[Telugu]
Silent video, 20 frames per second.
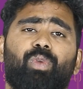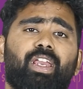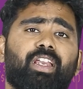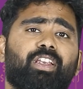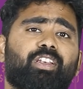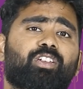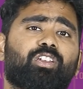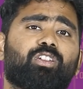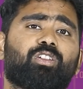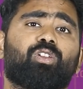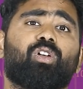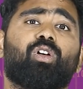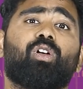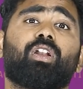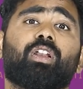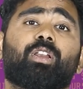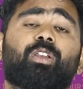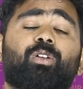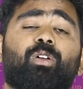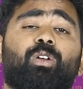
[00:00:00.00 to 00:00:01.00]
మేక్
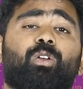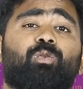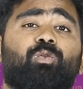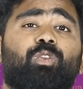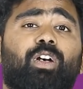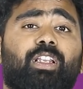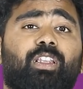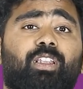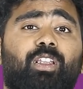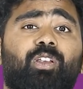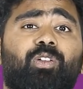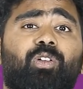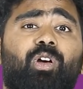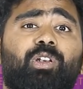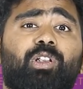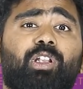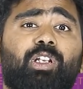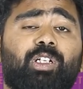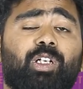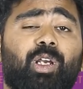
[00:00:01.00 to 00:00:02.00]
ష్యూర్ యు ఆర్ వర్కింగ్
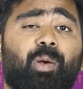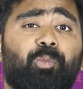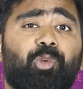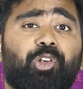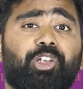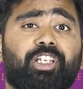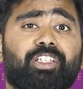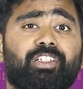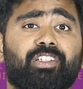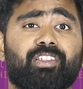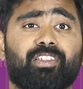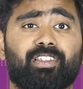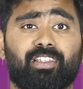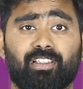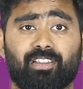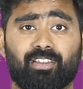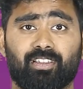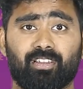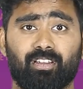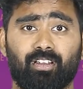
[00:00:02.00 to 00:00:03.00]
ఆన్ యువర్ కమ్యూనికేషన్
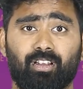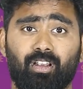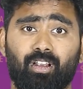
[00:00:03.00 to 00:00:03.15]
స్కిల్స్